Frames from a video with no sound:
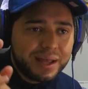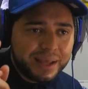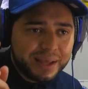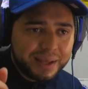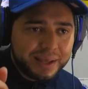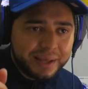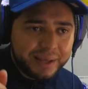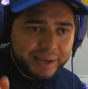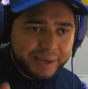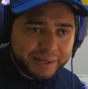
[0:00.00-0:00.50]

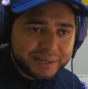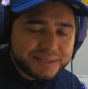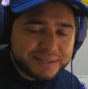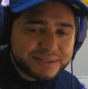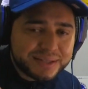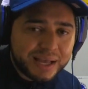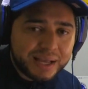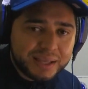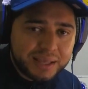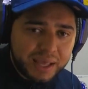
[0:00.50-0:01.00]
era
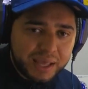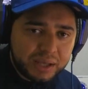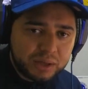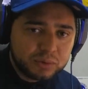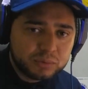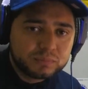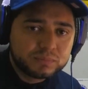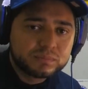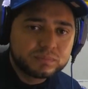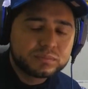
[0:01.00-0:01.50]

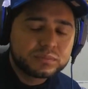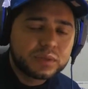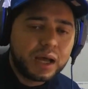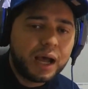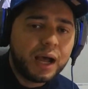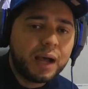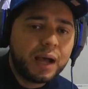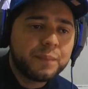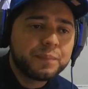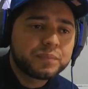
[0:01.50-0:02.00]
zagueiro,
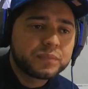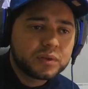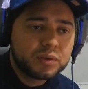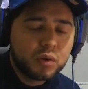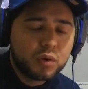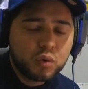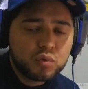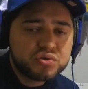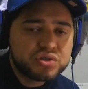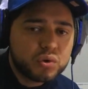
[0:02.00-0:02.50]
tá?
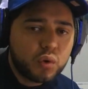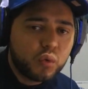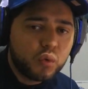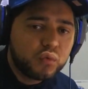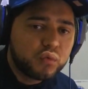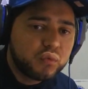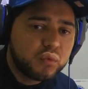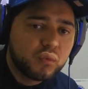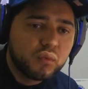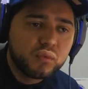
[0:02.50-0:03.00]
Não se
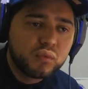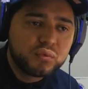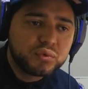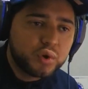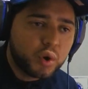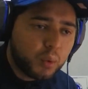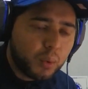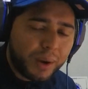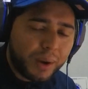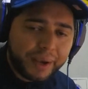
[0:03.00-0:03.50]

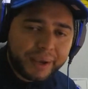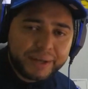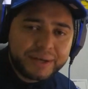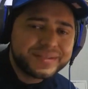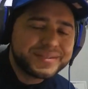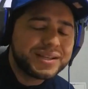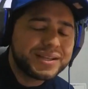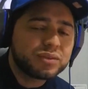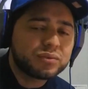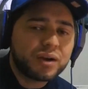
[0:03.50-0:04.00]
confundam com aquele
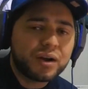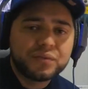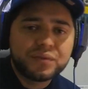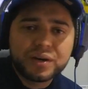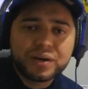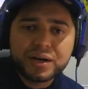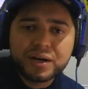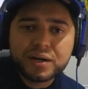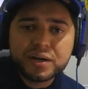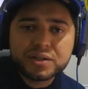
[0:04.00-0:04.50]

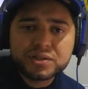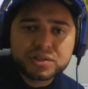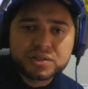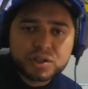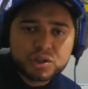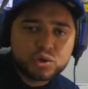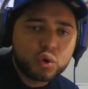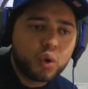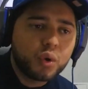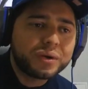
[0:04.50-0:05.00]
centroavante
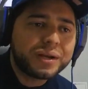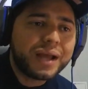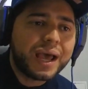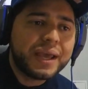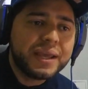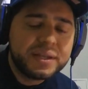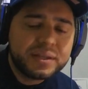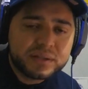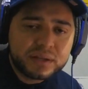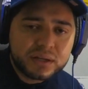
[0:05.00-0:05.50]
que jogou na
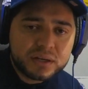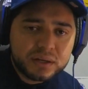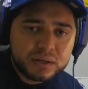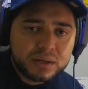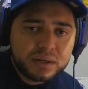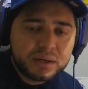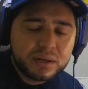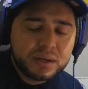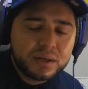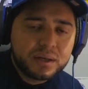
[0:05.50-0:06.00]
Inter
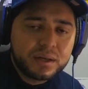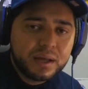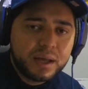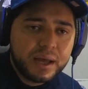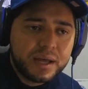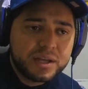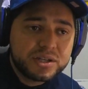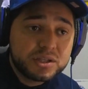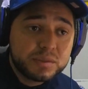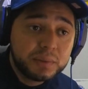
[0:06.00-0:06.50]

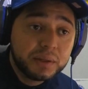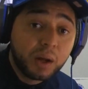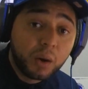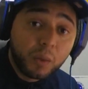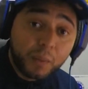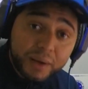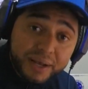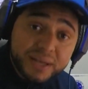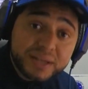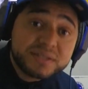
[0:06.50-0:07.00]
é, de
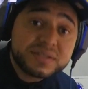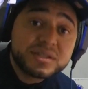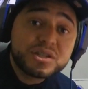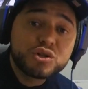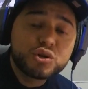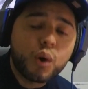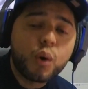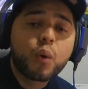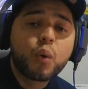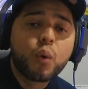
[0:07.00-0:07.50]
Milão. Esse
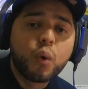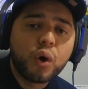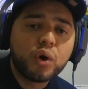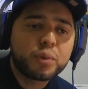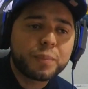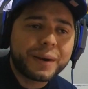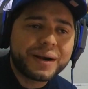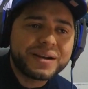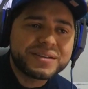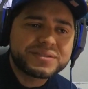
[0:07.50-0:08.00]
jogou
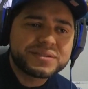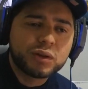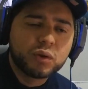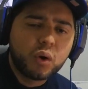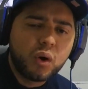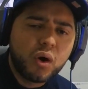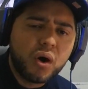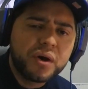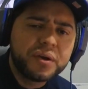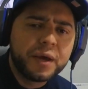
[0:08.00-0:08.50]
no
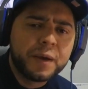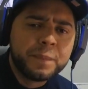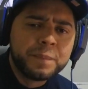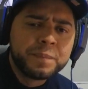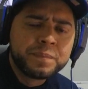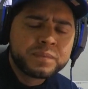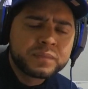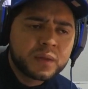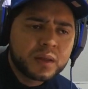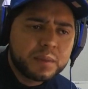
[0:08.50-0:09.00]
Barcelona
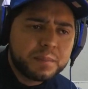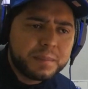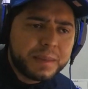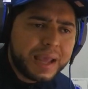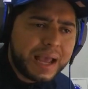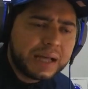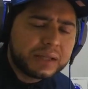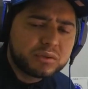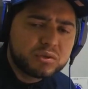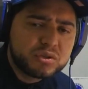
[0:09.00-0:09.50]

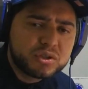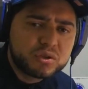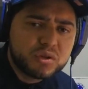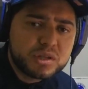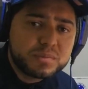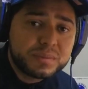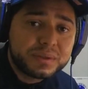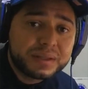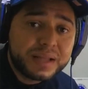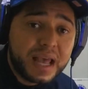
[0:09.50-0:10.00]
meados de
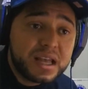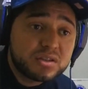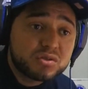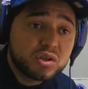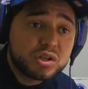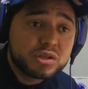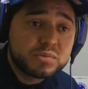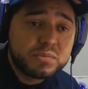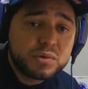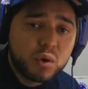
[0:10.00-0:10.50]
2010,
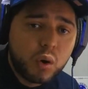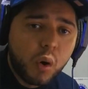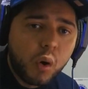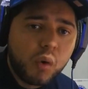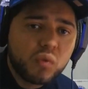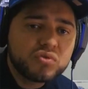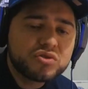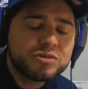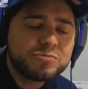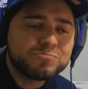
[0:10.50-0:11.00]

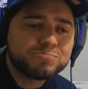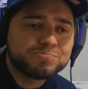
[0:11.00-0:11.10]
2011,